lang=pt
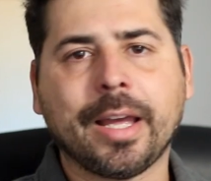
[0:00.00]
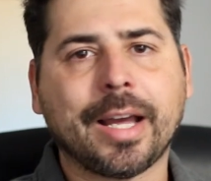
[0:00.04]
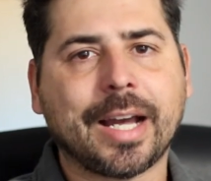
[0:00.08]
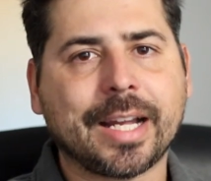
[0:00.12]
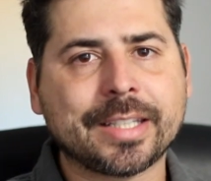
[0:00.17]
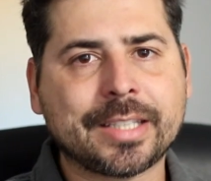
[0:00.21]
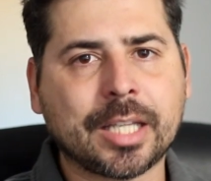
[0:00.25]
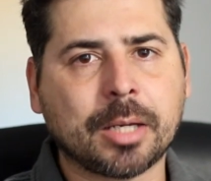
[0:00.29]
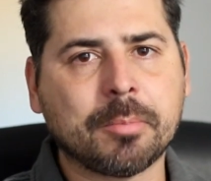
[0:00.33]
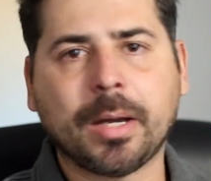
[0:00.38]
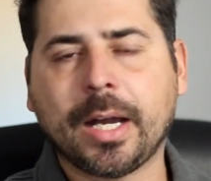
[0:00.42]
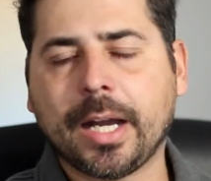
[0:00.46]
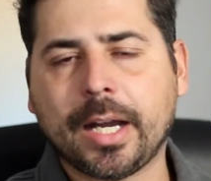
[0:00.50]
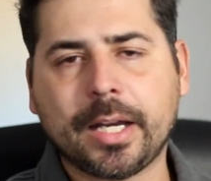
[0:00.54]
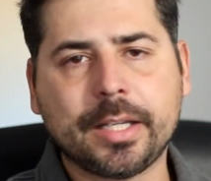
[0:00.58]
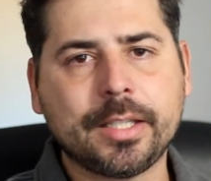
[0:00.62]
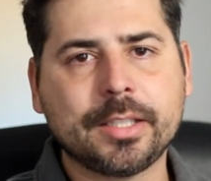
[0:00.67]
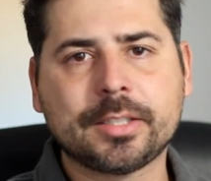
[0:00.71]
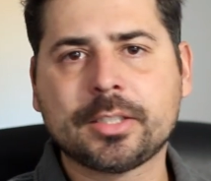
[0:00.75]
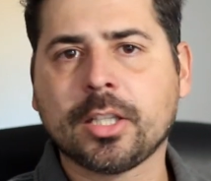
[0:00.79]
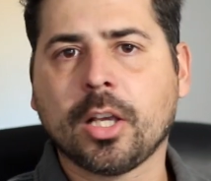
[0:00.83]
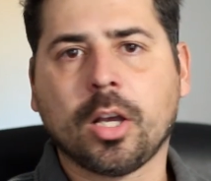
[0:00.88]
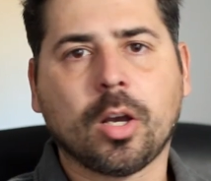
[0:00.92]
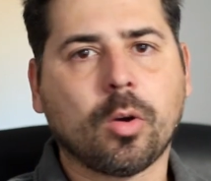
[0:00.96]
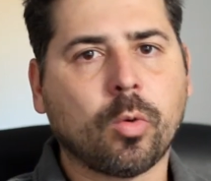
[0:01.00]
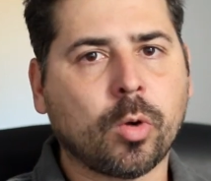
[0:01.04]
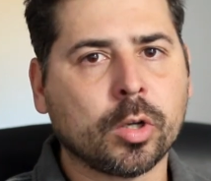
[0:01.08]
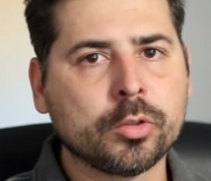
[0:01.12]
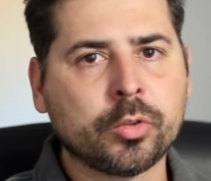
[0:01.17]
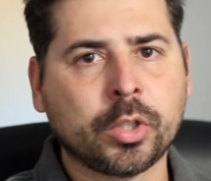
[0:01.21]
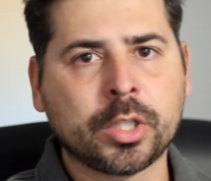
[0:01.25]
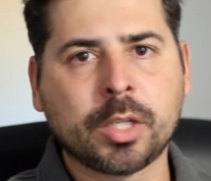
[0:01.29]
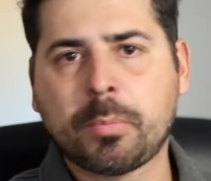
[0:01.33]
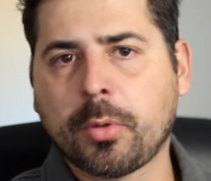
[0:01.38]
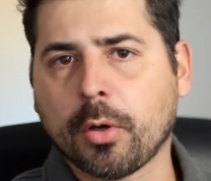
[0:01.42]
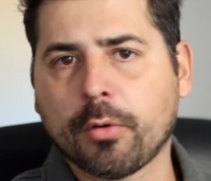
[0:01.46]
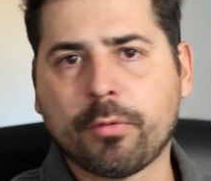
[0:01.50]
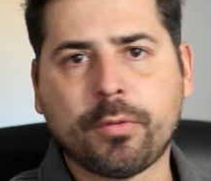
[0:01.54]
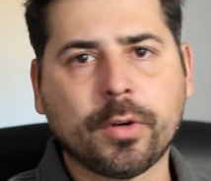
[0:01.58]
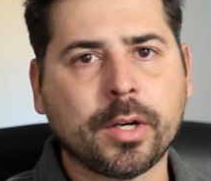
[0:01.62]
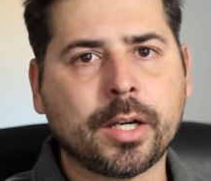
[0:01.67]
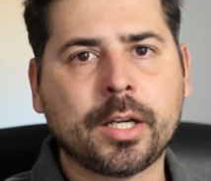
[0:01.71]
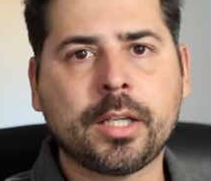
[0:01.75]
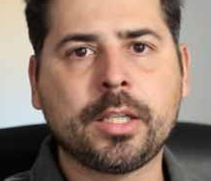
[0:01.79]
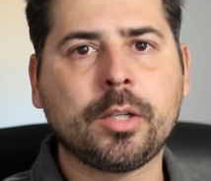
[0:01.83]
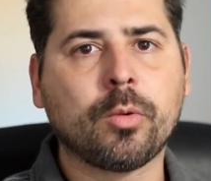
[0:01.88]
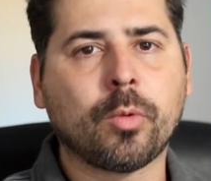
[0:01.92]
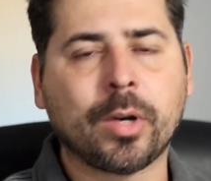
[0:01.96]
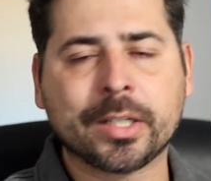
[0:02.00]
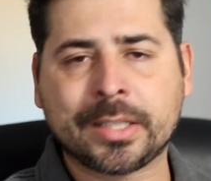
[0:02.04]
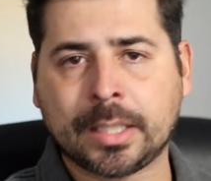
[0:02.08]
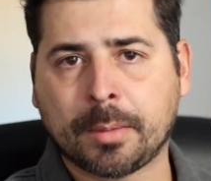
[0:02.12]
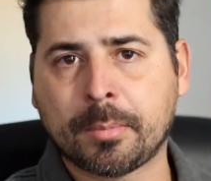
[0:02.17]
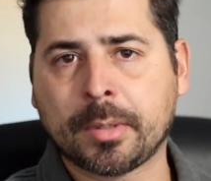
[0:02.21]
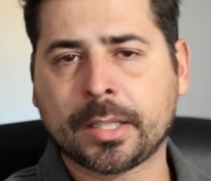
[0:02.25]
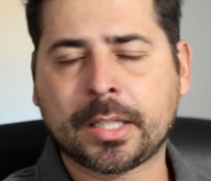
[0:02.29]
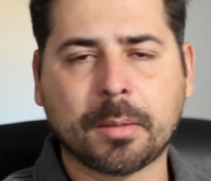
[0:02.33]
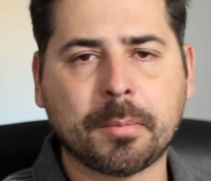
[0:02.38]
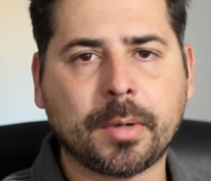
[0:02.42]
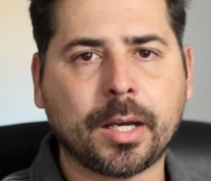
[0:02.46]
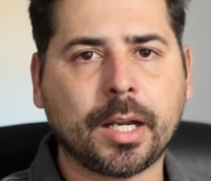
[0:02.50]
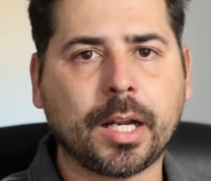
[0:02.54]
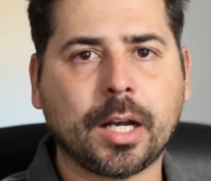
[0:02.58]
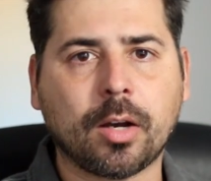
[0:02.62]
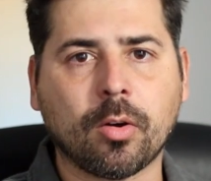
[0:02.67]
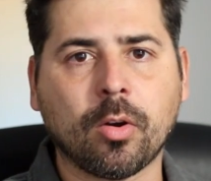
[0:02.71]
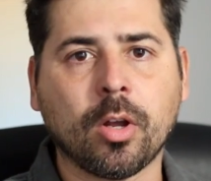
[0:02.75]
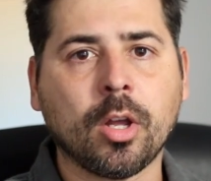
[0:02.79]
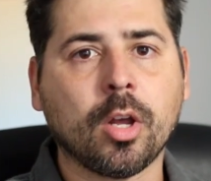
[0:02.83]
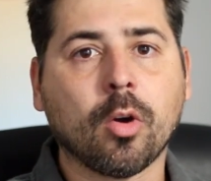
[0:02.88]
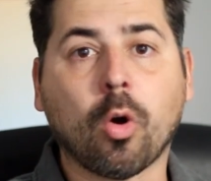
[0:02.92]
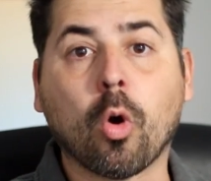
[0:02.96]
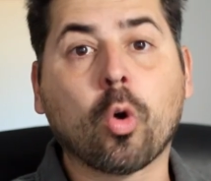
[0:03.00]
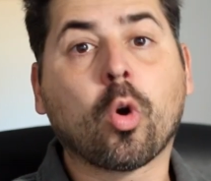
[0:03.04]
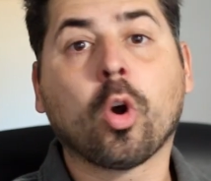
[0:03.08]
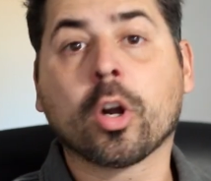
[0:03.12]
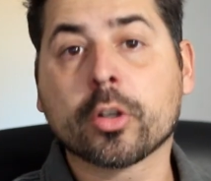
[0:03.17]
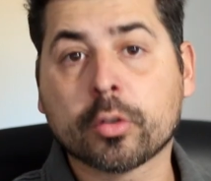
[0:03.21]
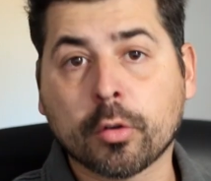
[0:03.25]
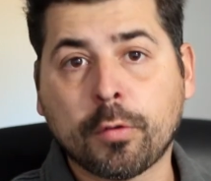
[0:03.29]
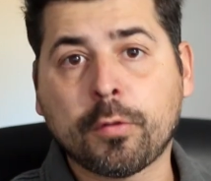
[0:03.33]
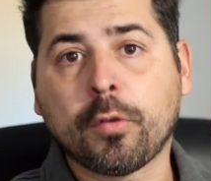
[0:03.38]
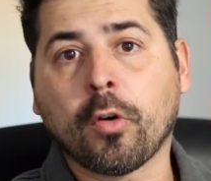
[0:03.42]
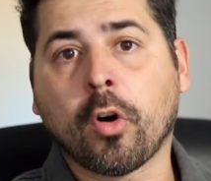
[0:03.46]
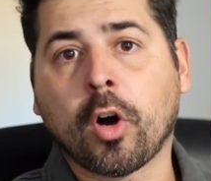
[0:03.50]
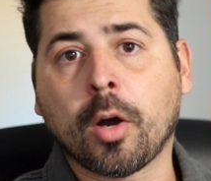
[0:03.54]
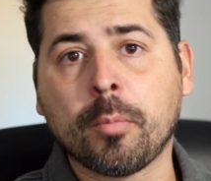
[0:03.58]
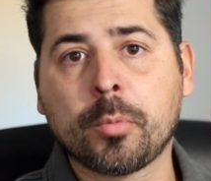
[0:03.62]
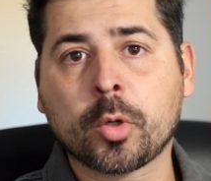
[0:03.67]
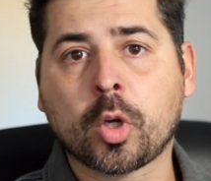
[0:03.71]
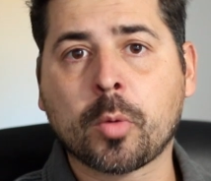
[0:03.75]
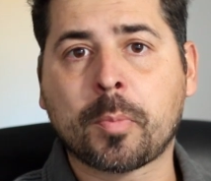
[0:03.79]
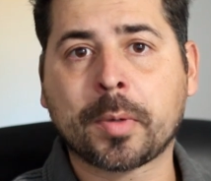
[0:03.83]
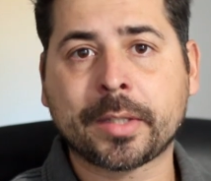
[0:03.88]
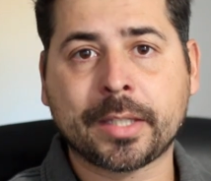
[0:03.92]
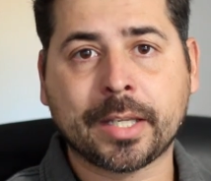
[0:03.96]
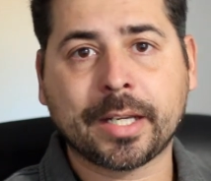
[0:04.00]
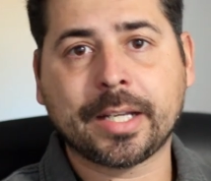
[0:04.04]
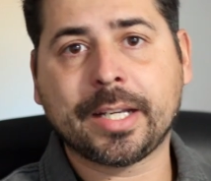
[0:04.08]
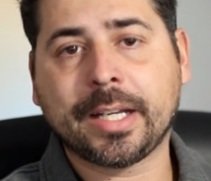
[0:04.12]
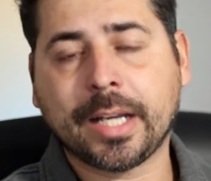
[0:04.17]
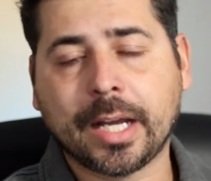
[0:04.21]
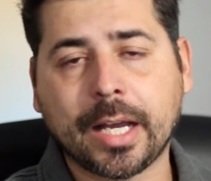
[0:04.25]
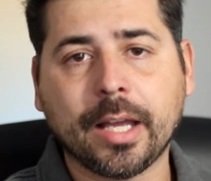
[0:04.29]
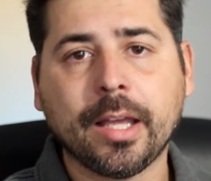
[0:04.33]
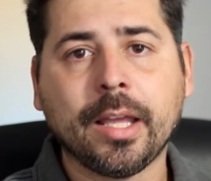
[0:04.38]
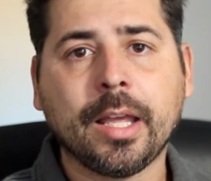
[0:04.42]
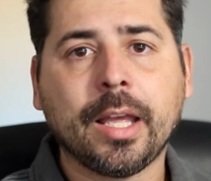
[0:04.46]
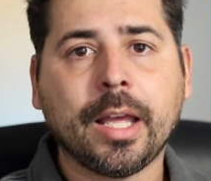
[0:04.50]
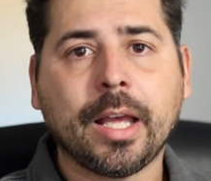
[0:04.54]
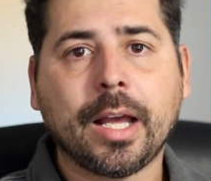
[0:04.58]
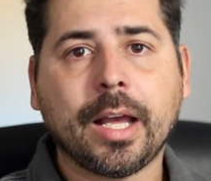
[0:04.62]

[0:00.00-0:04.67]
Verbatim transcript: a Damares, ou a Luana Piovani, ou a Tabata Amaral. Ou gordofóbico para atacar